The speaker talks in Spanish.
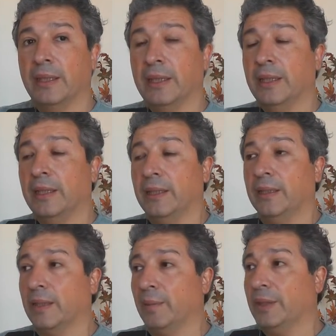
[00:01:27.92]

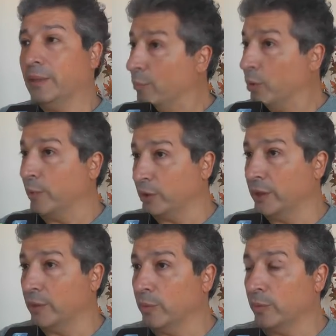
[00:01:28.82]
Eh, realmente muy
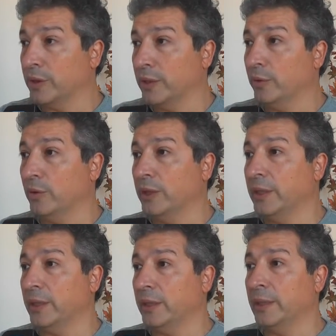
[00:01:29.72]
positivo, muy positivo y,
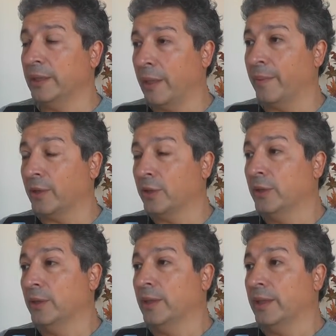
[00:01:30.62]
dinámico.
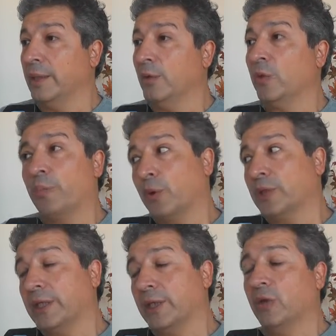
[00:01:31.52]
Y bueno,
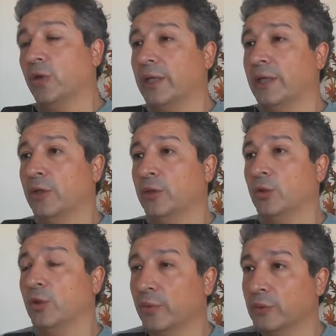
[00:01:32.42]
proyectando ahora
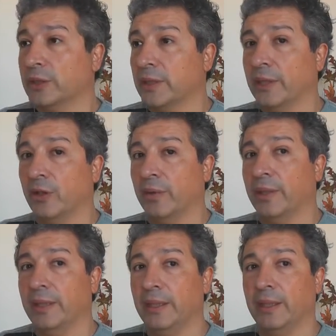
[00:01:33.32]
todo lo que vamos a hacer el año que
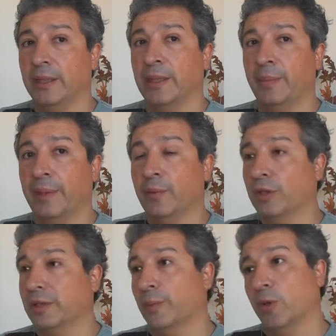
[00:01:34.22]
viene, que esperemos
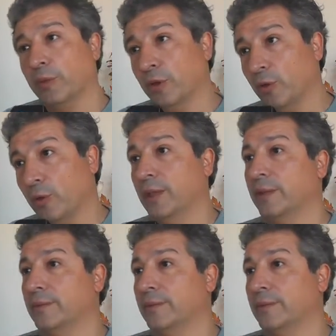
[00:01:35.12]
que sea por lo menos igual.